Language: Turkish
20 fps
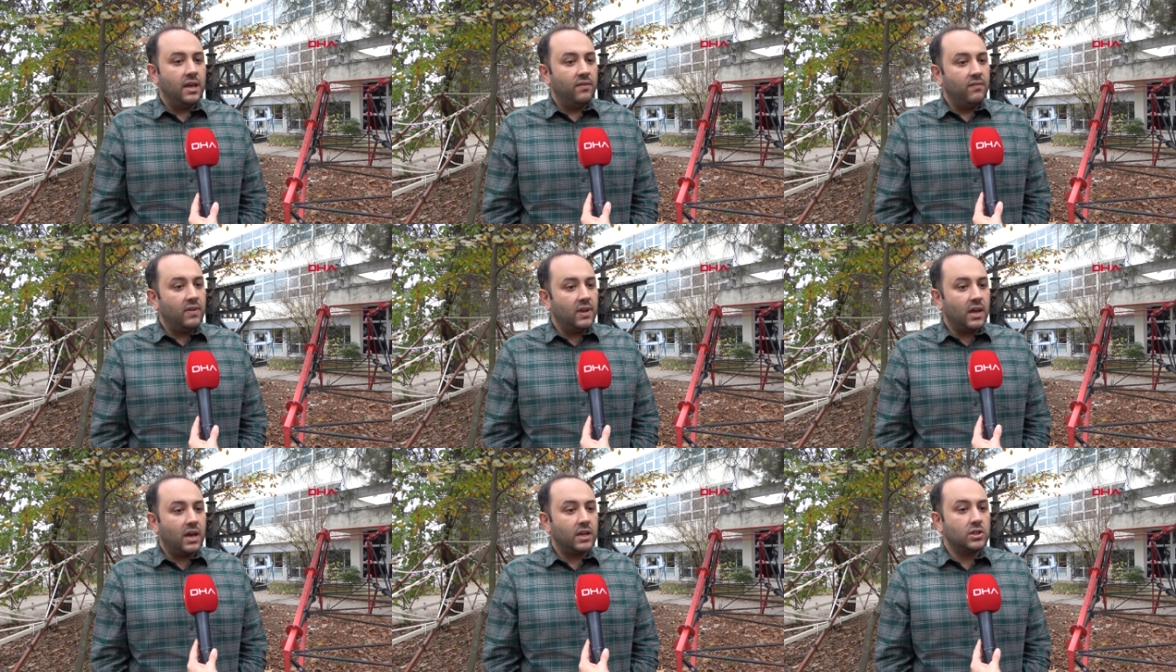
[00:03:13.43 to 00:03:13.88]

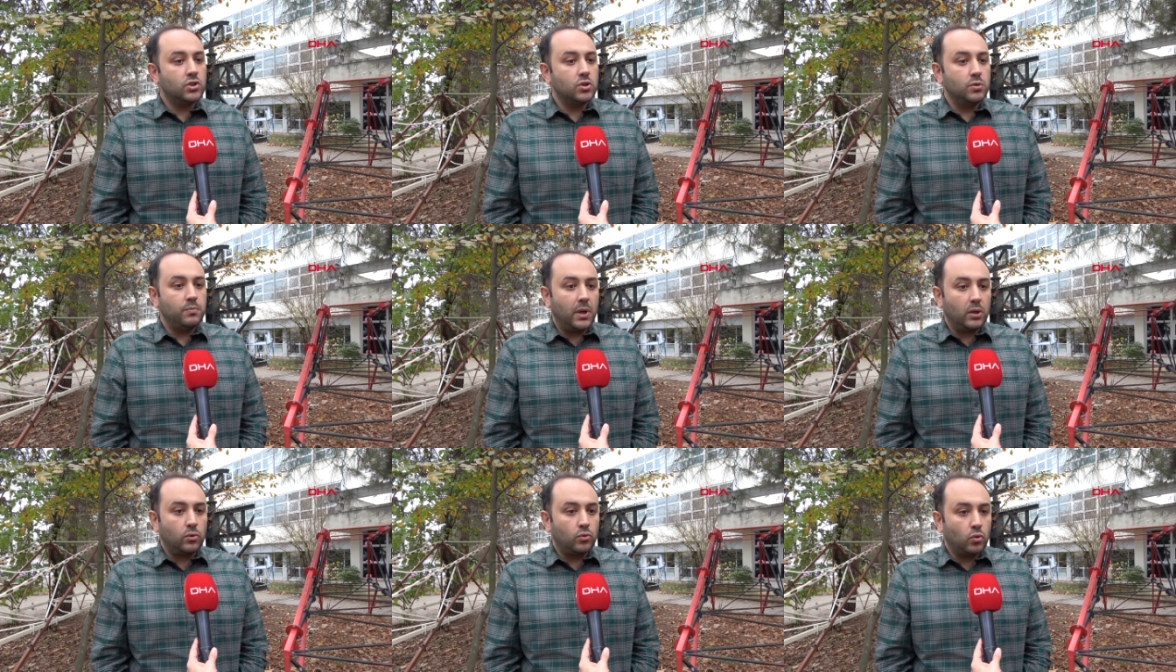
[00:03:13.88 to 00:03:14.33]
veya
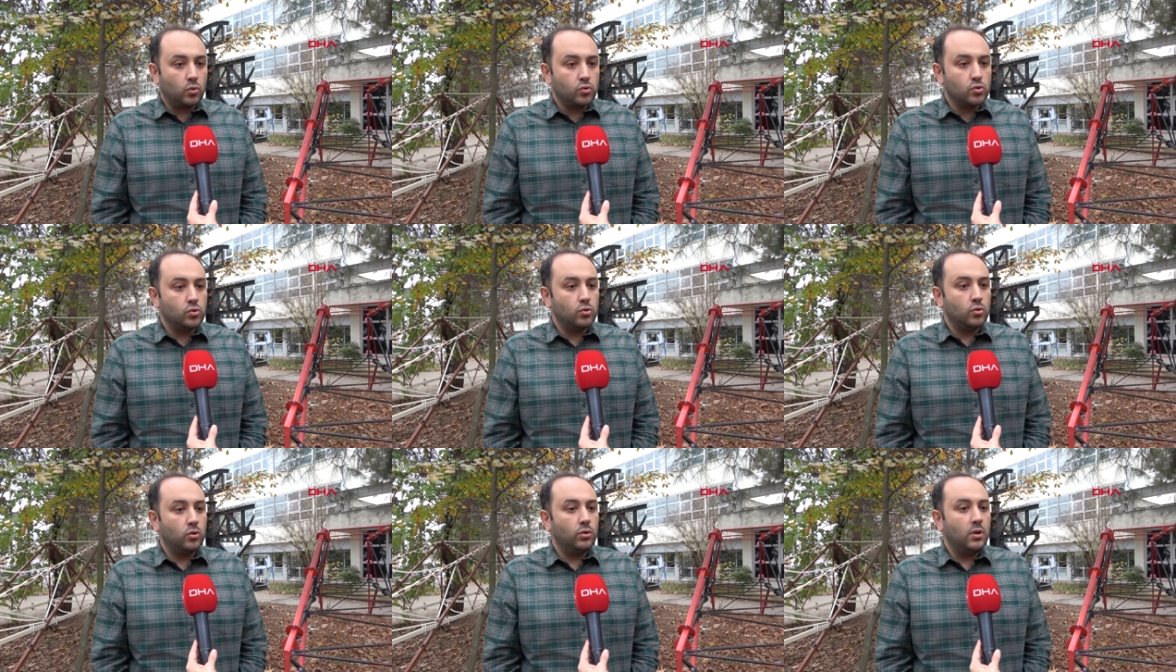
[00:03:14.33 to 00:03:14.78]

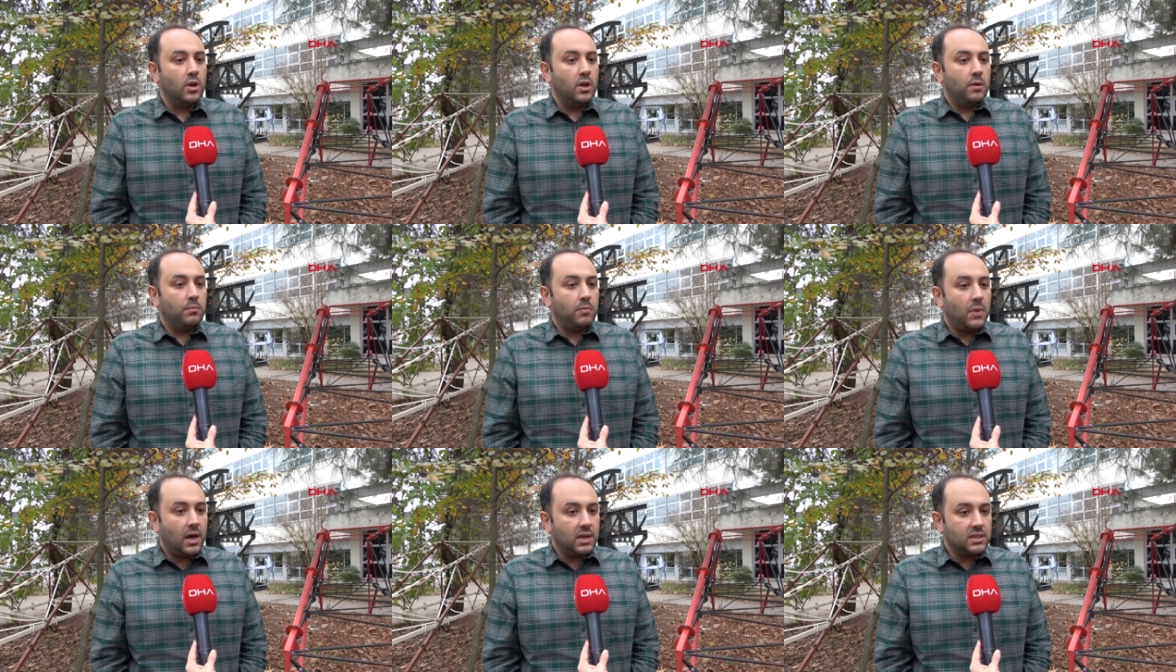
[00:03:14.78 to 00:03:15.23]
çimentosunun
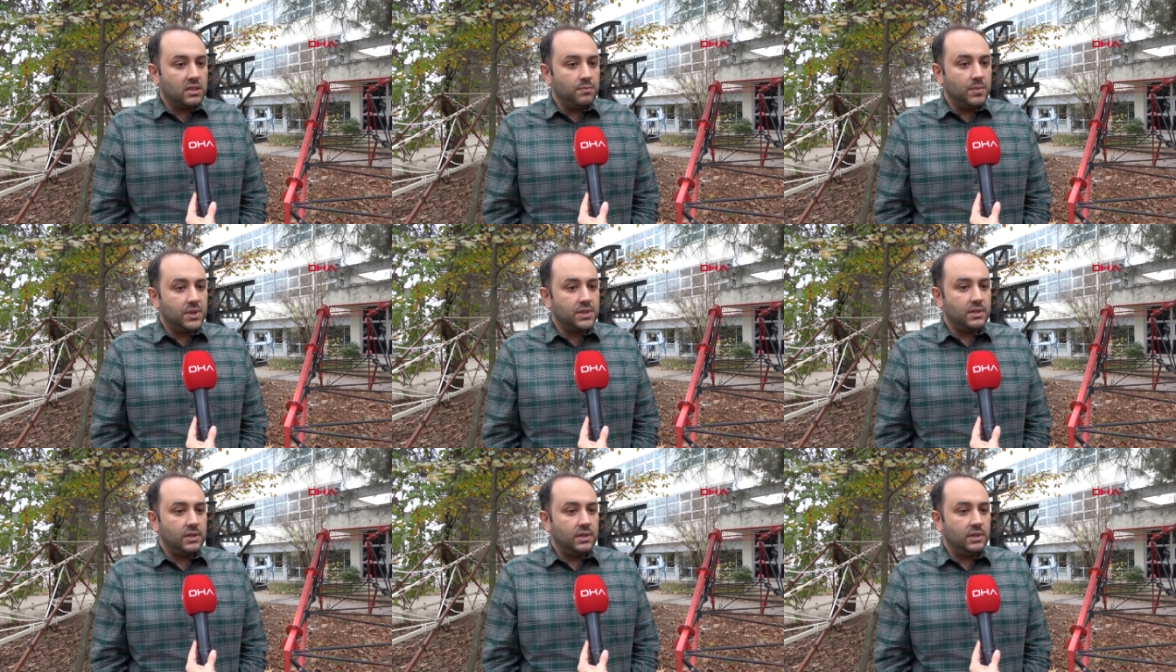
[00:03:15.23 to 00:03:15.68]

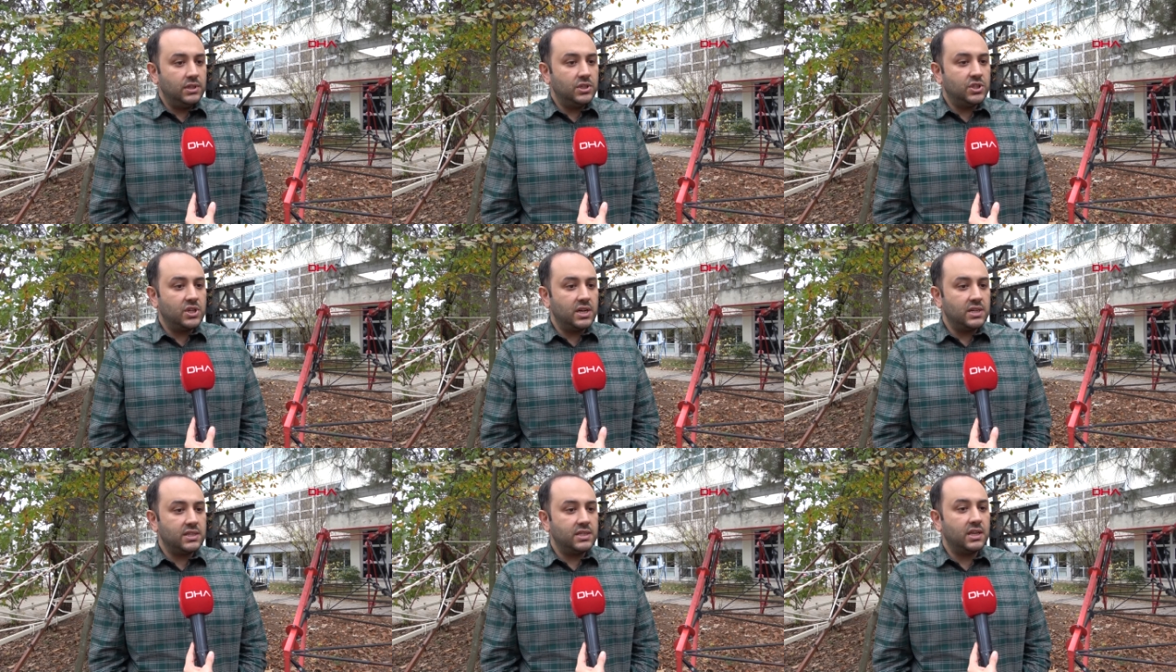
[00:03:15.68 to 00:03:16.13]
malzemesinin
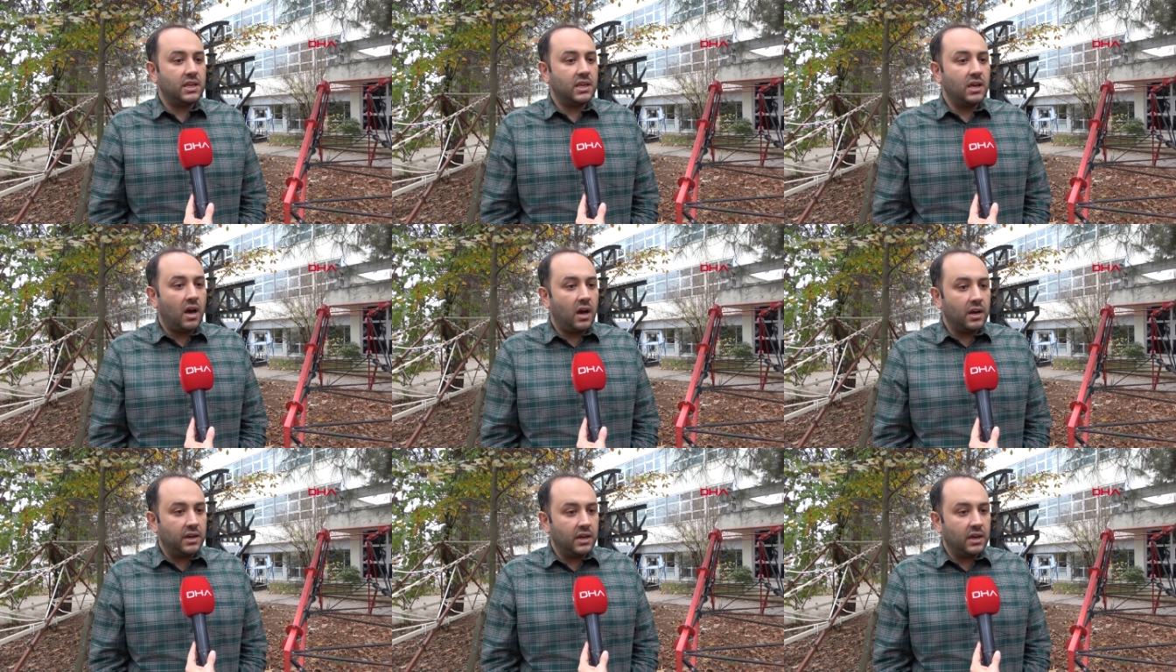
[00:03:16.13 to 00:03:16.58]

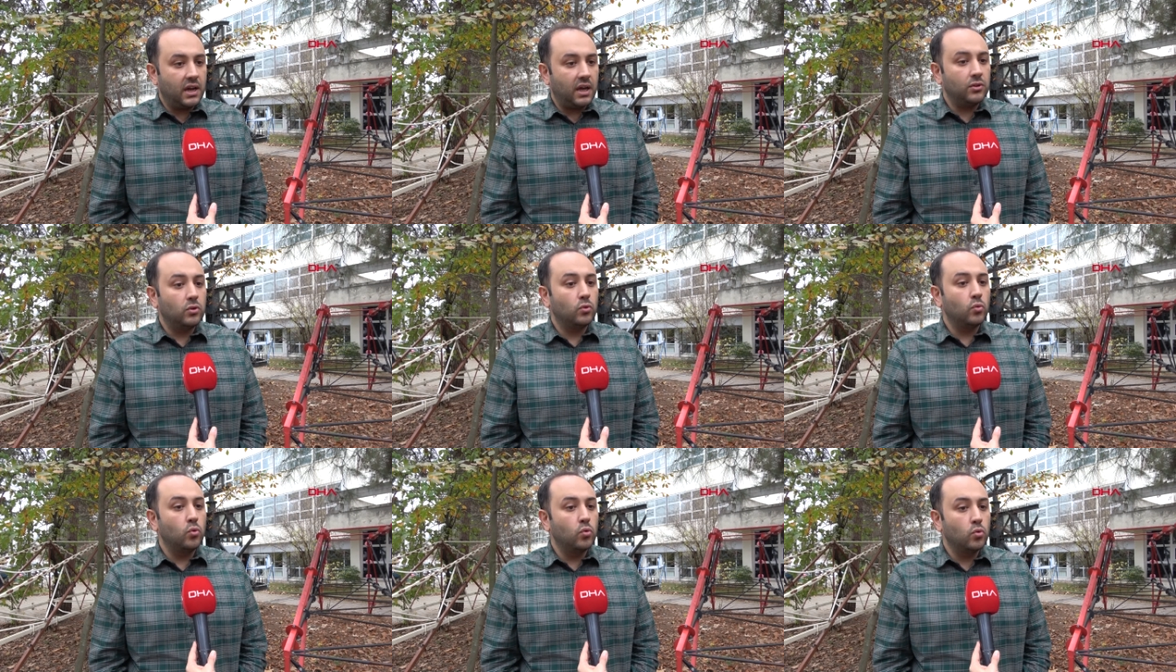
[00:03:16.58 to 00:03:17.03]
içerisindeki
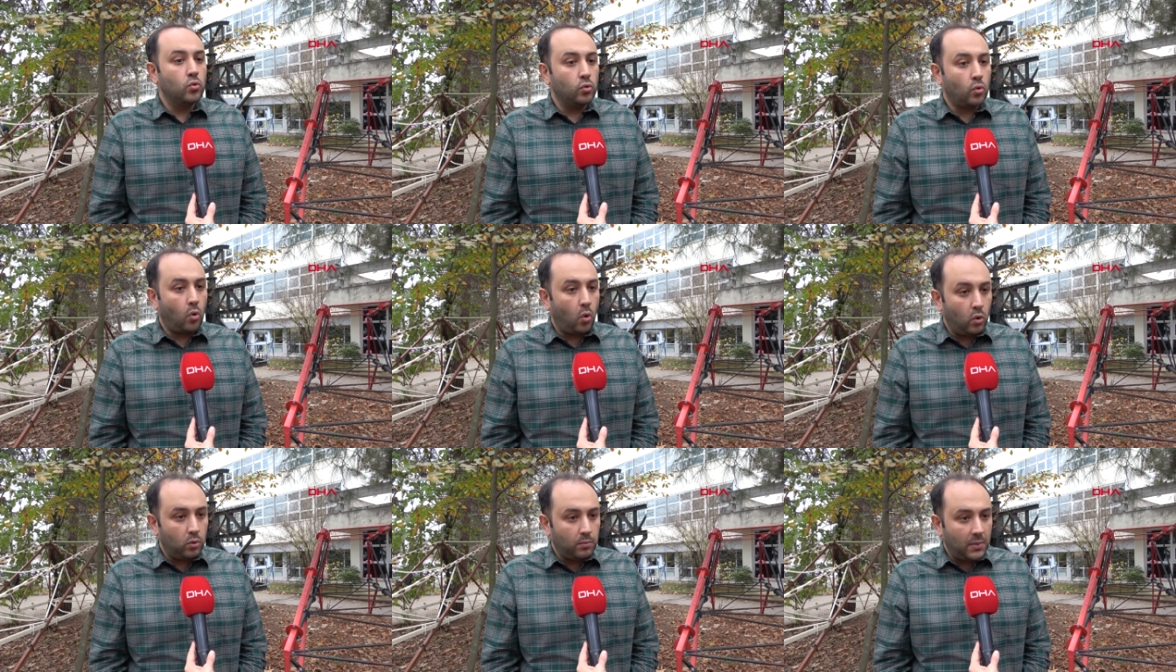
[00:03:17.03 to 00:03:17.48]
agreganın uygun
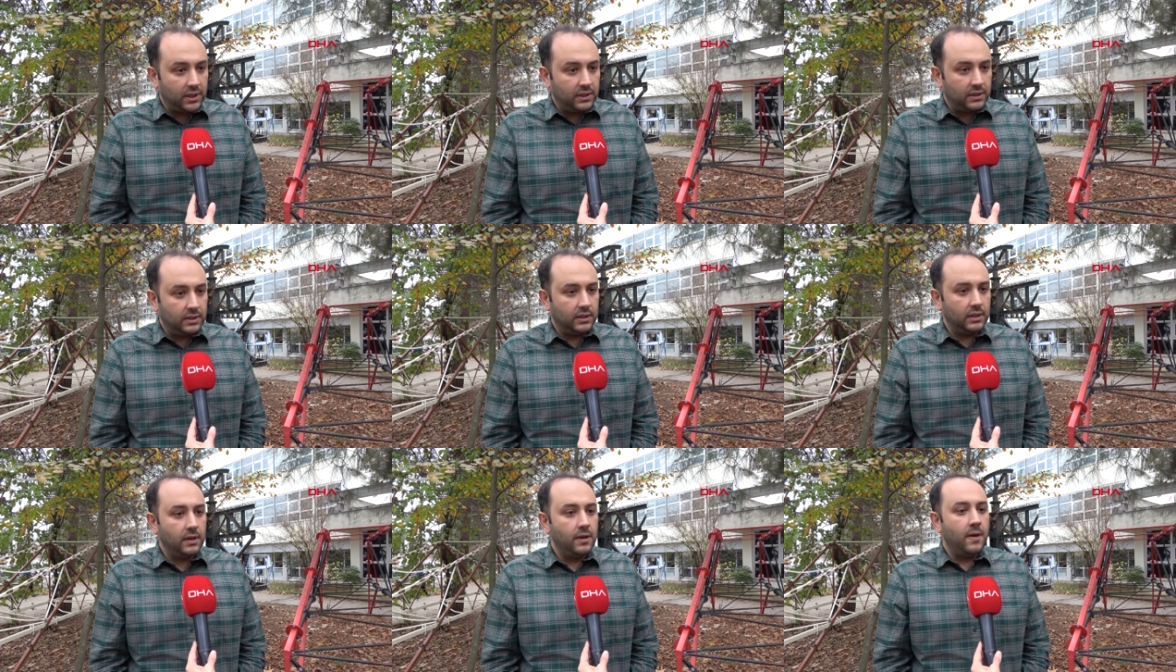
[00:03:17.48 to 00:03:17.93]

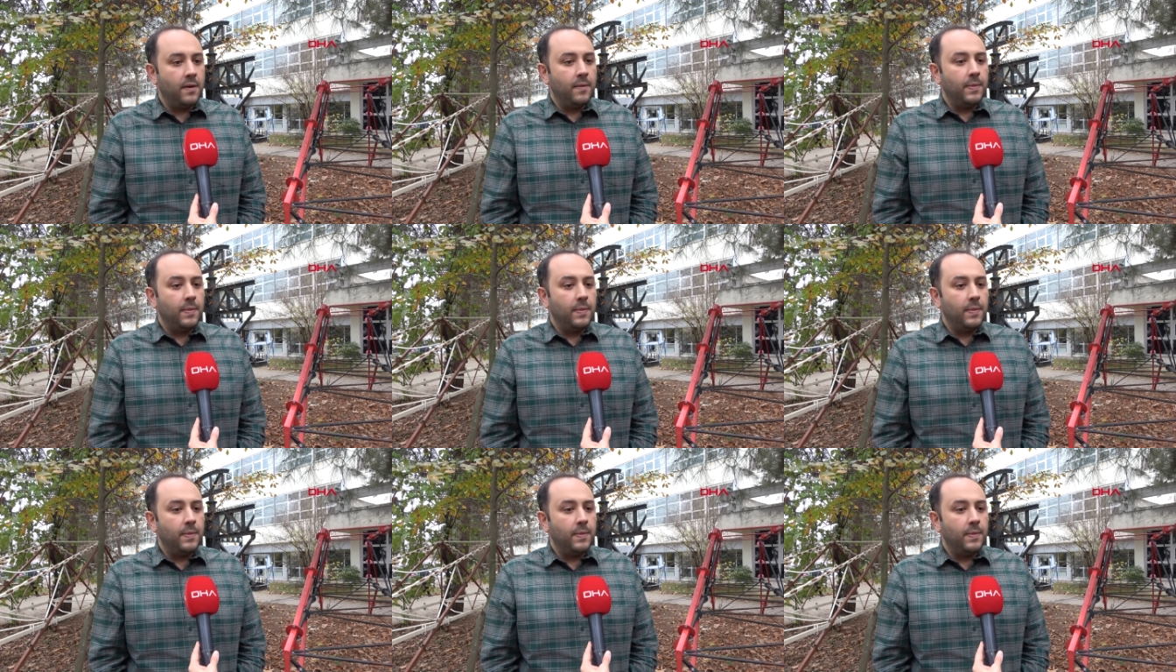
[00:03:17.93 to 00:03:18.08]
olmadığı